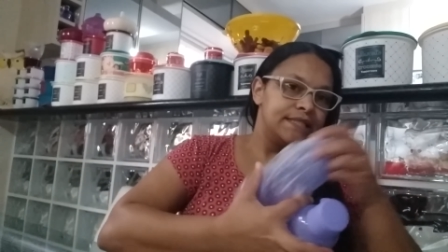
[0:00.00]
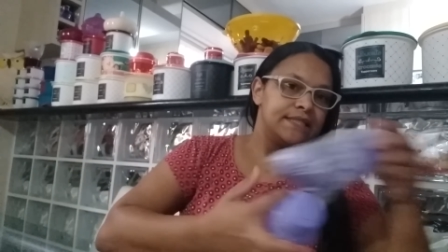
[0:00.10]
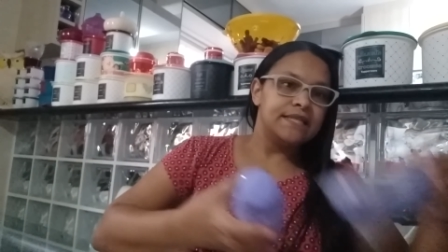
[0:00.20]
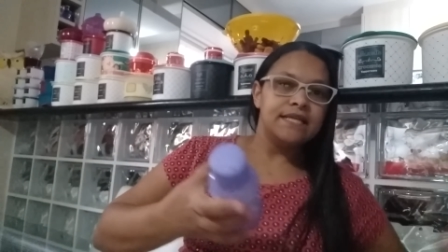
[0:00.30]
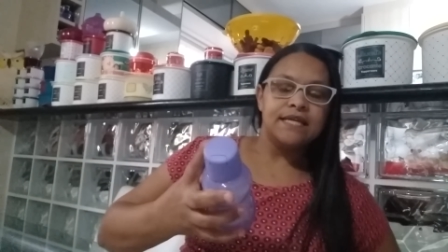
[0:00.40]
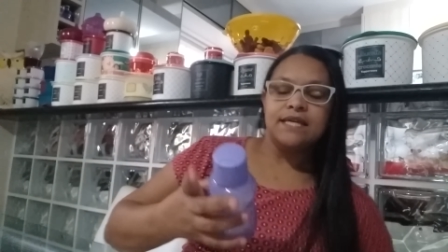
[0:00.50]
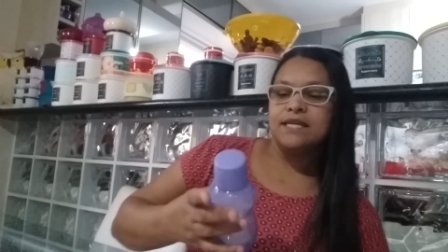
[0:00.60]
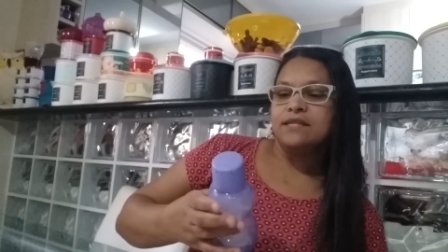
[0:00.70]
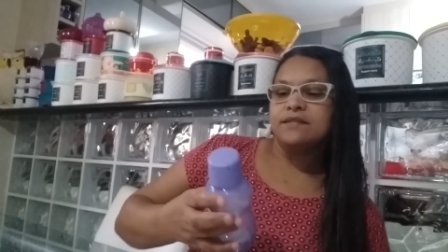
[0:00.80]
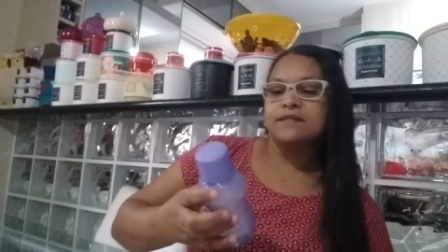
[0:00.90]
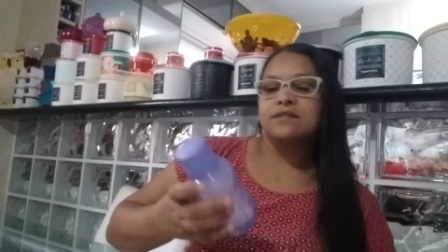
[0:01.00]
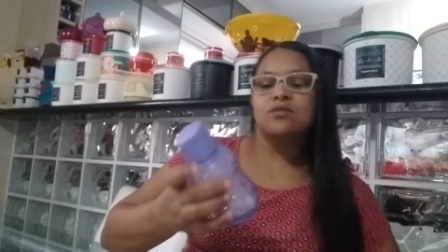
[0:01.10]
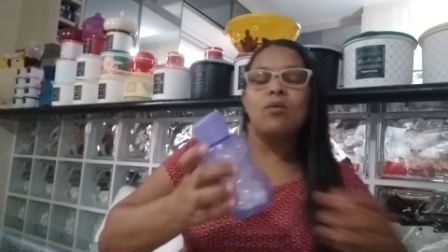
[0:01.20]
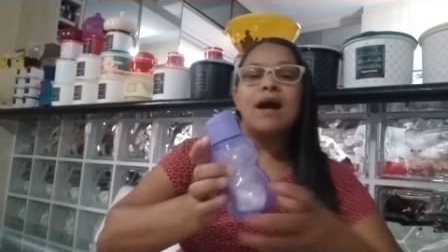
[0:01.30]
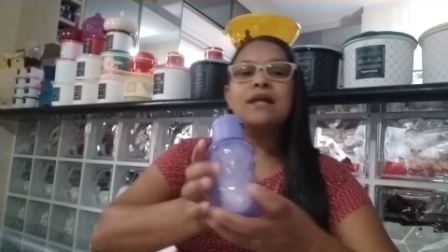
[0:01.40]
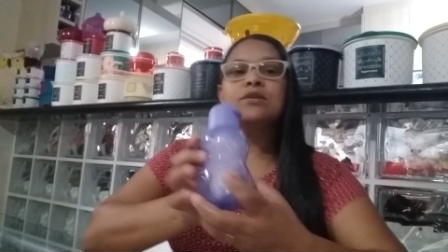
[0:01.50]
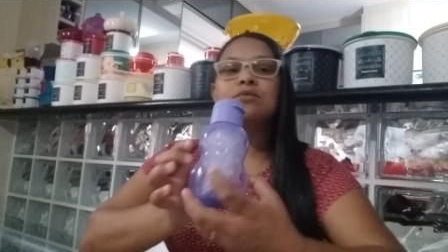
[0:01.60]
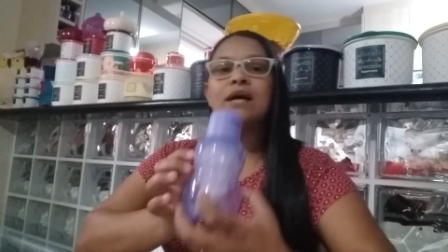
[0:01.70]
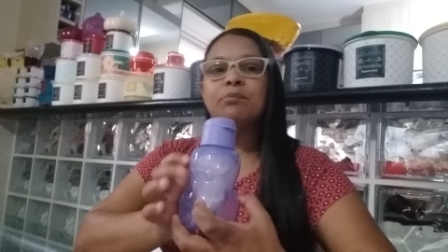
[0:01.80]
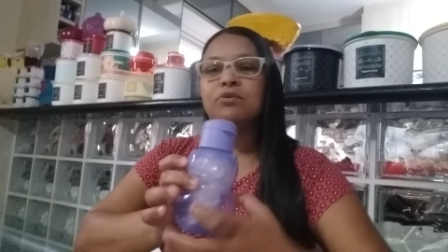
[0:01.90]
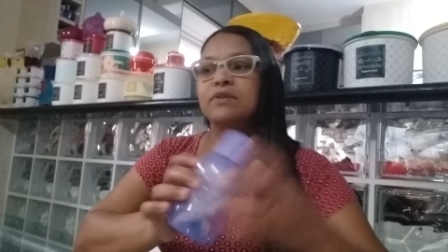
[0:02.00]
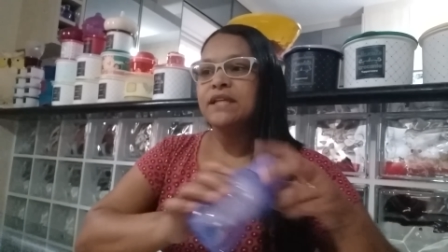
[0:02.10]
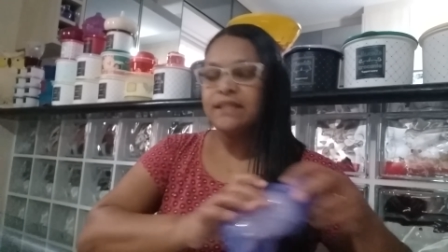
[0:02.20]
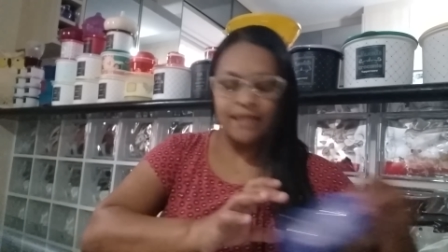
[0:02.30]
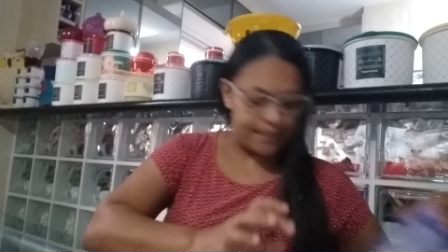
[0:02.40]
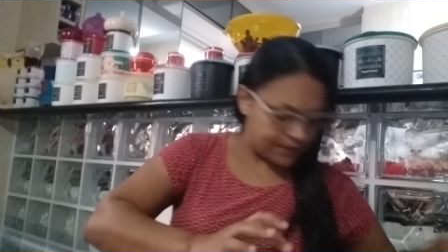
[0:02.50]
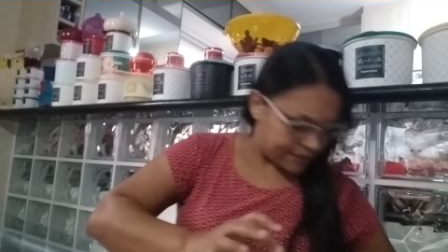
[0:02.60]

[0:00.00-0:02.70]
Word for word: três, quatro a pronta entrega,